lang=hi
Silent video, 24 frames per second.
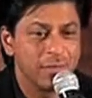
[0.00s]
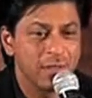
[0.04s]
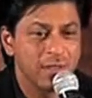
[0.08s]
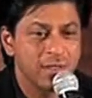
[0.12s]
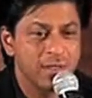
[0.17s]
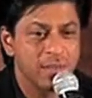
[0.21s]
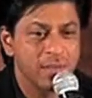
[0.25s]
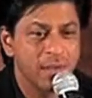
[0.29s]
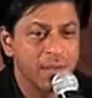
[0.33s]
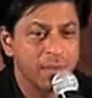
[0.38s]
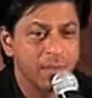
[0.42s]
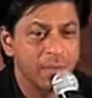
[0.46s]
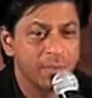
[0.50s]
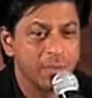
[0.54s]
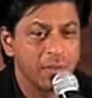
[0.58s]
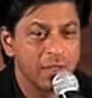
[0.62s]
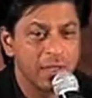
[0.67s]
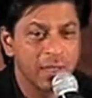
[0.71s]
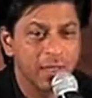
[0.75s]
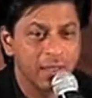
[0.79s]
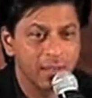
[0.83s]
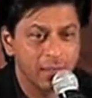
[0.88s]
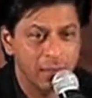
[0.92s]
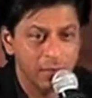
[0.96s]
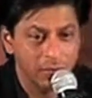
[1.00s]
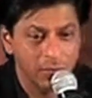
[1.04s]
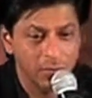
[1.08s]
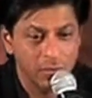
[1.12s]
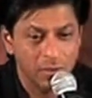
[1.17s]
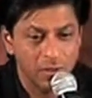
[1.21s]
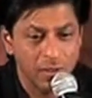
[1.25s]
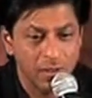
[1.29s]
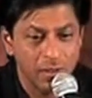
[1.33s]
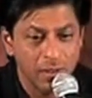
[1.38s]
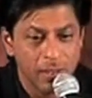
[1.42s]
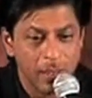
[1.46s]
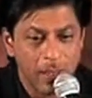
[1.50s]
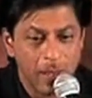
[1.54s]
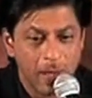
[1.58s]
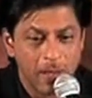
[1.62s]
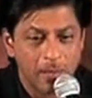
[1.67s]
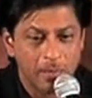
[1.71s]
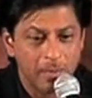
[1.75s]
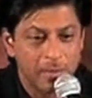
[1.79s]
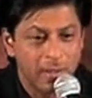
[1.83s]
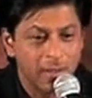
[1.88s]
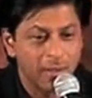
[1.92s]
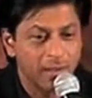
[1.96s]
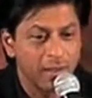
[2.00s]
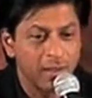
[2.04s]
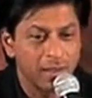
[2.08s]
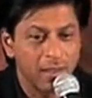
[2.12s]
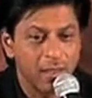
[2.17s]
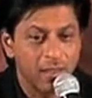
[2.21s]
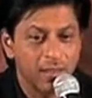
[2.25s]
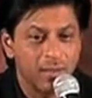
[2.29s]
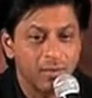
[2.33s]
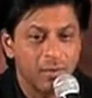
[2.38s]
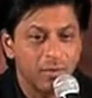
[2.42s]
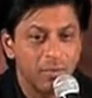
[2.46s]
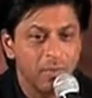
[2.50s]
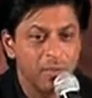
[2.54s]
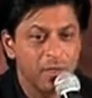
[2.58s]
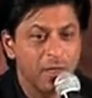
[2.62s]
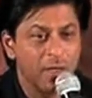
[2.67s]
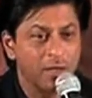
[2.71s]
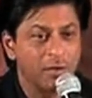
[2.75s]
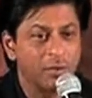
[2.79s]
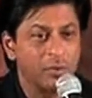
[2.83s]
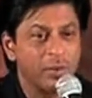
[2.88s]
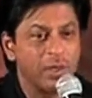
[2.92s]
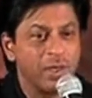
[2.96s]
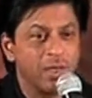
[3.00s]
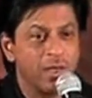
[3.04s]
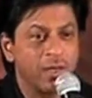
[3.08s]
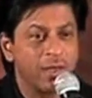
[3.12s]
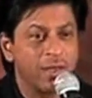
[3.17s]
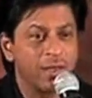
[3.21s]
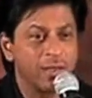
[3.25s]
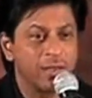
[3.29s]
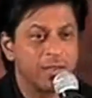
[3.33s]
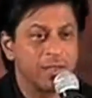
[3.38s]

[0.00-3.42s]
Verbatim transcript: जैसा मैं अभी बता रहा था उनको कि मैंने देखा है कोई मेरा एक ट्वीट आ गया